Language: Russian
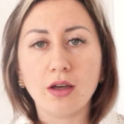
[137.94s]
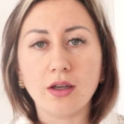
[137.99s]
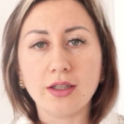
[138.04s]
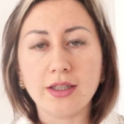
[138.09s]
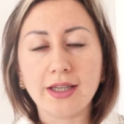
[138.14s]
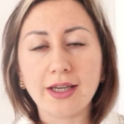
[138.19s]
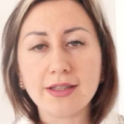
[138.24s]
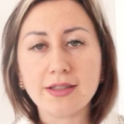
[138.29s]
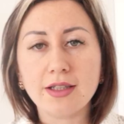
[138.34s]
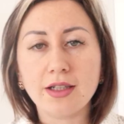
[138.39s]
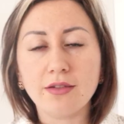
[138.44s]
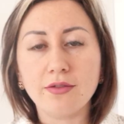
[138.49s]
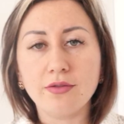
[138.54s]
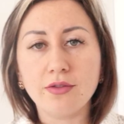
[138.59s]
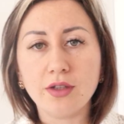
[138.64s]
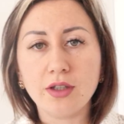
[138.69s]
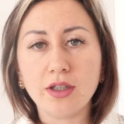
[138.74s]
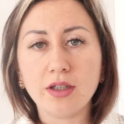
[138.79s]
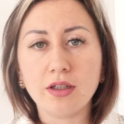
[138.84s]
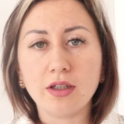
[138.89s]
если
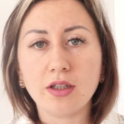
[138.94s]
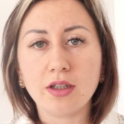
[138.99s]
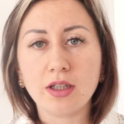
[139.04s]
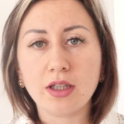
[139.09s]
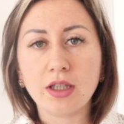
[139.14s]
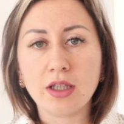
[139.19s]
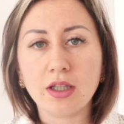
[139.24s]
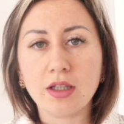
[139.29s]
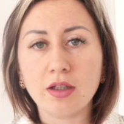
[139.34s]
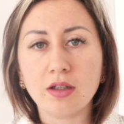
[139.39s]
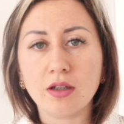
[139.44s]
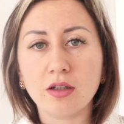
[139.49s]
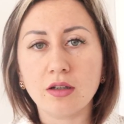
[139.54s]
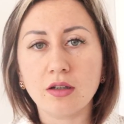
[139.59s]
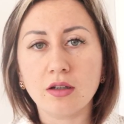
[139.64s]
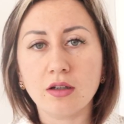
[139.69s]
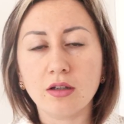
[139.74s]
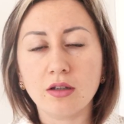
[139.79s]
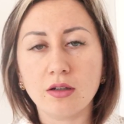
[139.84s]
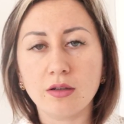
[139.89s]
вы и
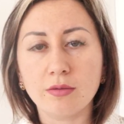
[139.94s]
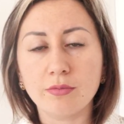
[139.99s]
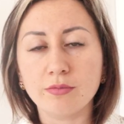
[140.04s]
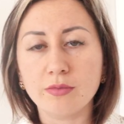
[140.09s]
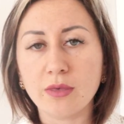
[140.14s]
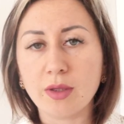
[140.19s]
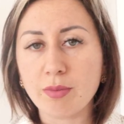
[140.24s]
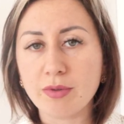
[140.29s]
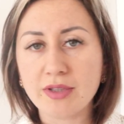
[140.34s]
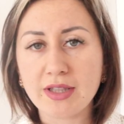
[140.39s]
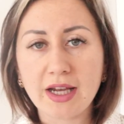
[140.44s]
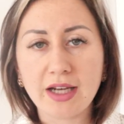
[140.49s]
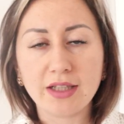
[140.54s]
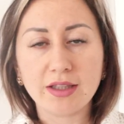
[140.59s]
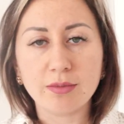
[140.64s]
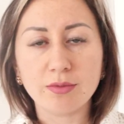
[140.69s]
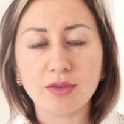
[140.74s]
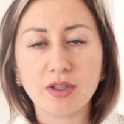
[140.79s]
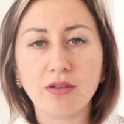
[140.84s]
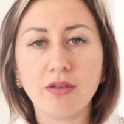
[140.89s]
э, написали
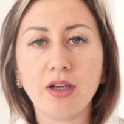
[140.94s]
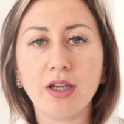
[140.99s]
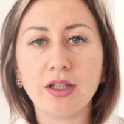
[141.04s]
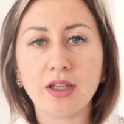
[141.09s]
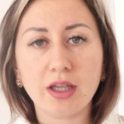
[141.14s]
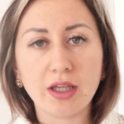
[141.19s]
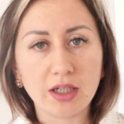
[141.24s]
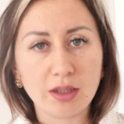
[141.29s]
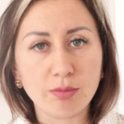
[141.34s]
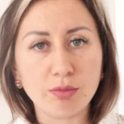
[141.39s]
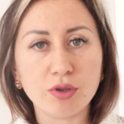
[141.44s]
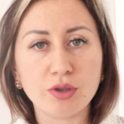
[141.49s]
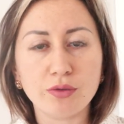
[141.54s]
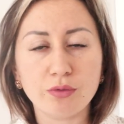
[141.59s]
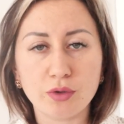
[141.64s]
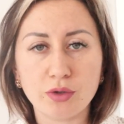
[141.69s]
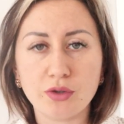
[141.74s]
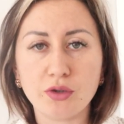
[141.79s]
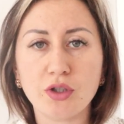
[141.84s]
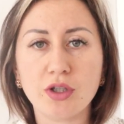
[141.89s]
там заявление, либо же
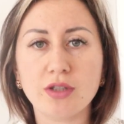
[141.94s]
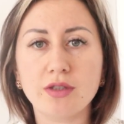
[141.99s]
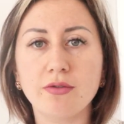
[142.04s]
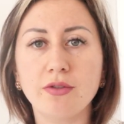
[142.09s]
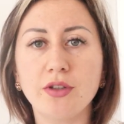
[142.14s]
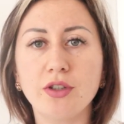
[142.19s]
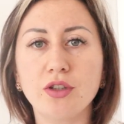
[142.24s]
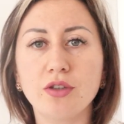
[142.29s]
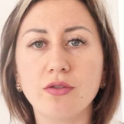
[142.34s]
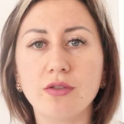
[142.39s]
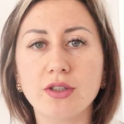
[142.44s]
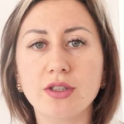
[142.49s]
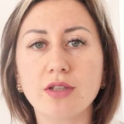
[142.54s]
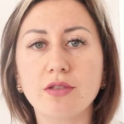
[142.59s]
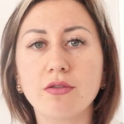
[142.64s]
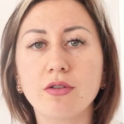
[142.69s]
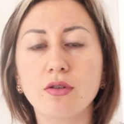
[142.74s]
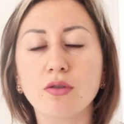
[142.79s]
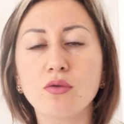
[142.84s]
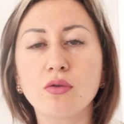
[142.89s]
вот сейчас
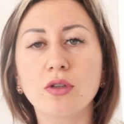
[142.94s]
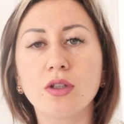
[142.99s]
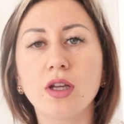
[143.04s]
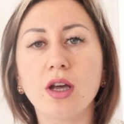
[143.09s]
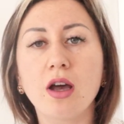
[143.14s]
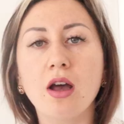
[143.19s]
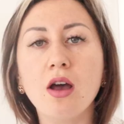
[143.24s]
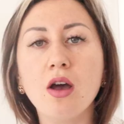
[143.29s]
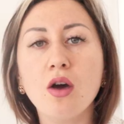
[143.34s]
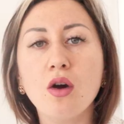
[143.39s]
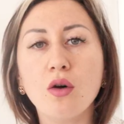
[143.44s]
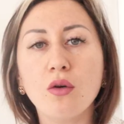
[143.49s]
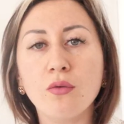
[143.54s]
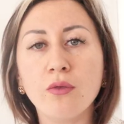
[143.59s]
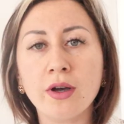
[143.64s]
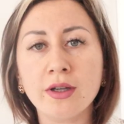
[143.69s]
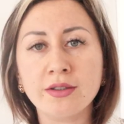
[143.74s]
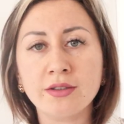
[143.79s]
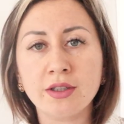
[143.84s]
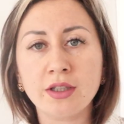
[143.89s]
2020 года у
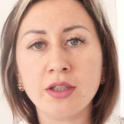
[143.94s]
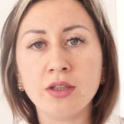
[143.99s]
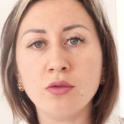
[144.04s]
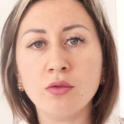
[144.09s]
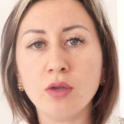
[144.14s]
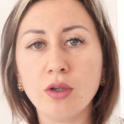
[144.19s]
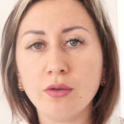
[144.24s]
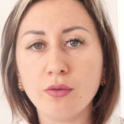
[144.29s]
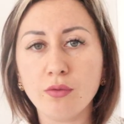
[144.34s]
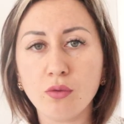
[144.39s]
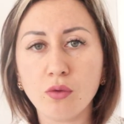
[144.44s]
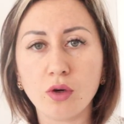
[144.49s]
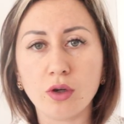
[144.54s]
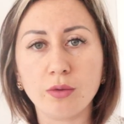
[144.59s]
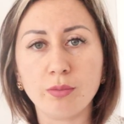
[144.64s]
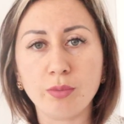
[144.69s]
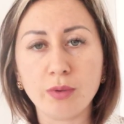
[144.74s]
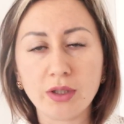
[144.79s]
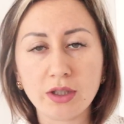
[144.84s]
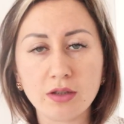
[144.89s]
вас и
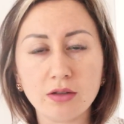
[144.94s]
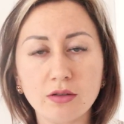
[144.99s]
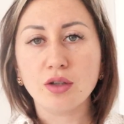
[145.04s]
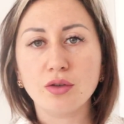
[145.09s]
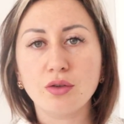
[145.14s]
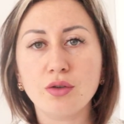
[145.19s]
нулевой ПИД,